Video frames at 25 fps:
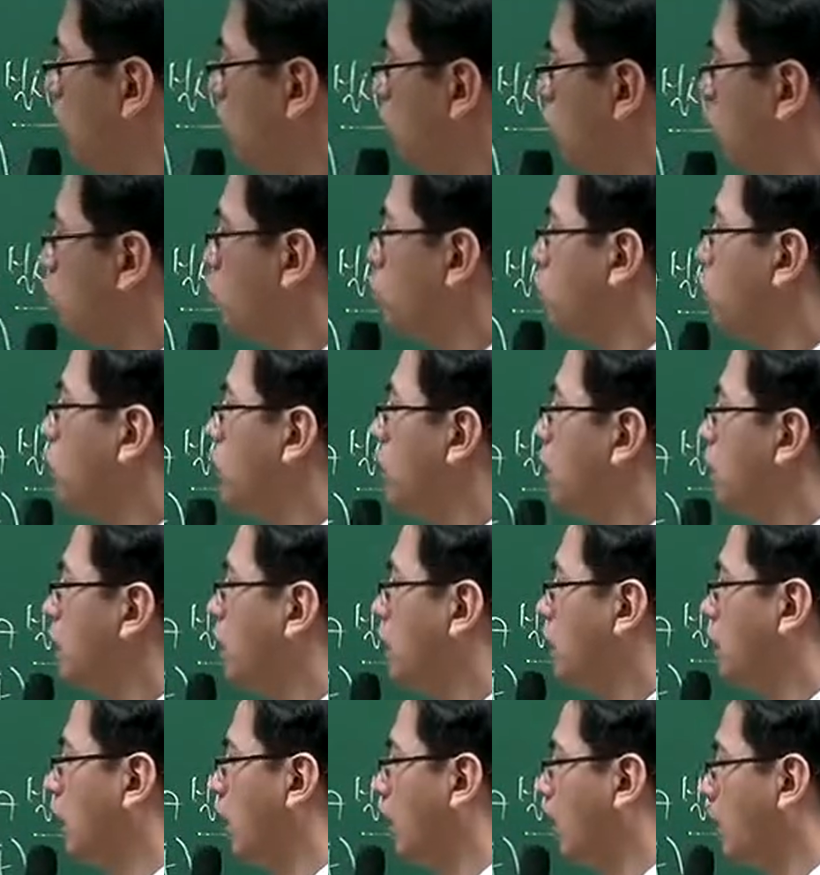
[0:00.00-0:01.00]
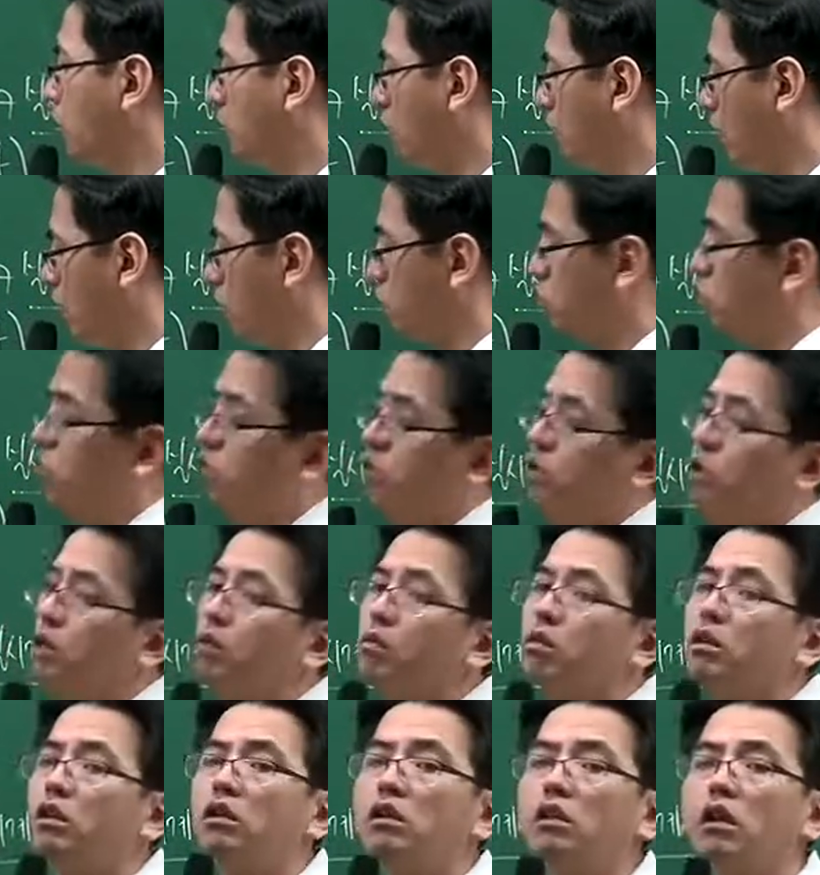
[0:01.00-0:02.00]
6월 이내 매수
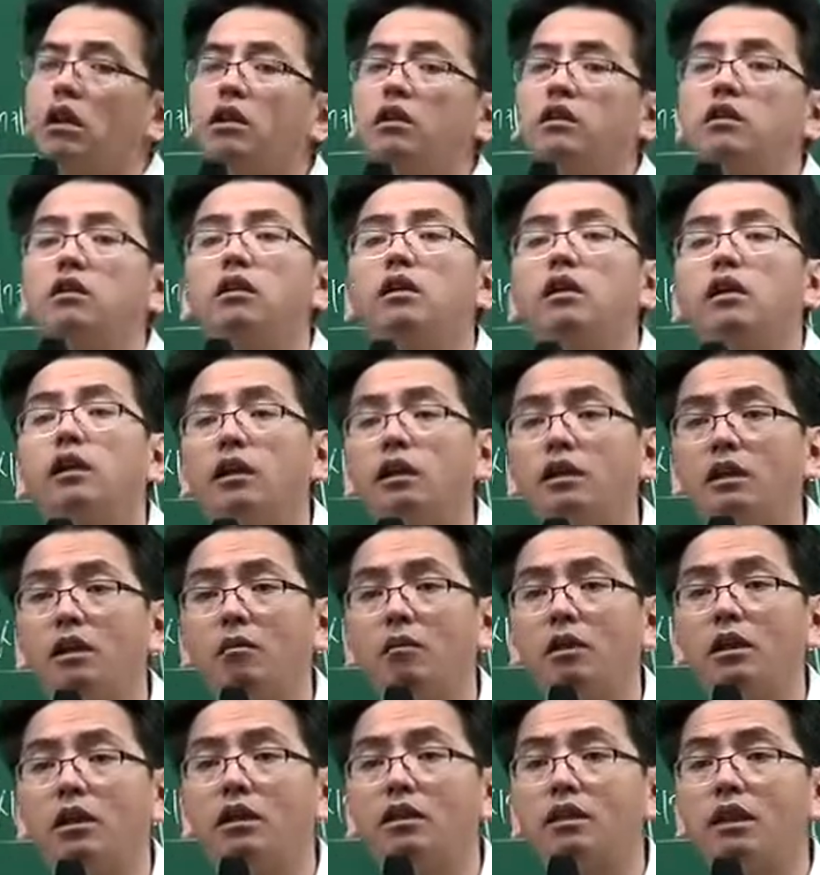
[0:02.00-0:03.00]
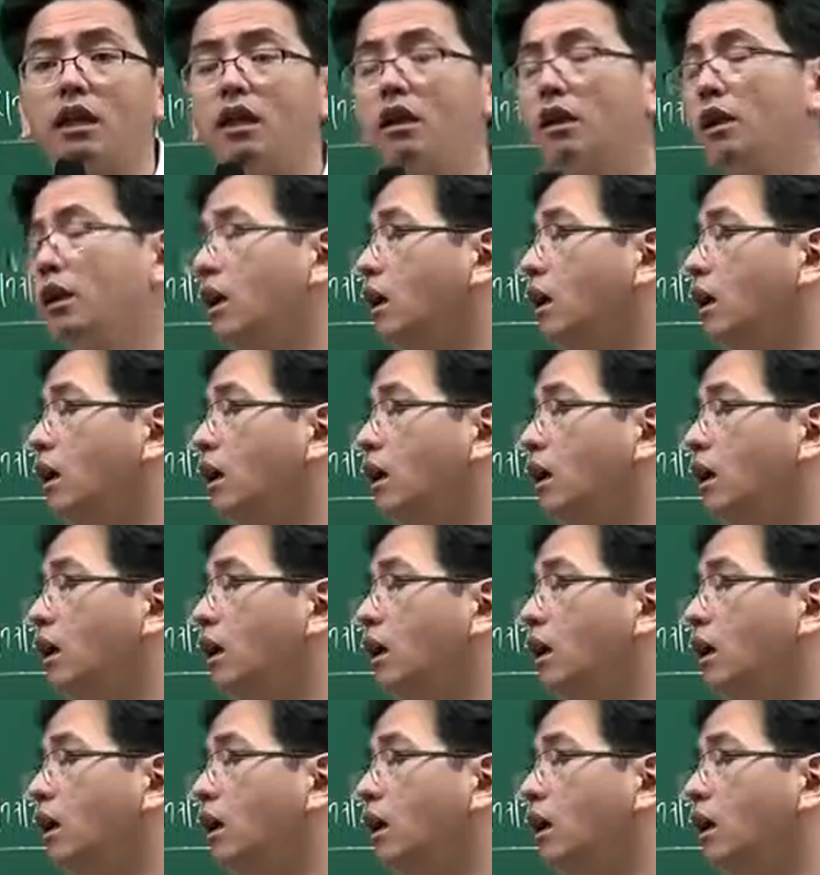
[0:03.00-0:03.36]
여부를 결정을 해야 됩니다. 자,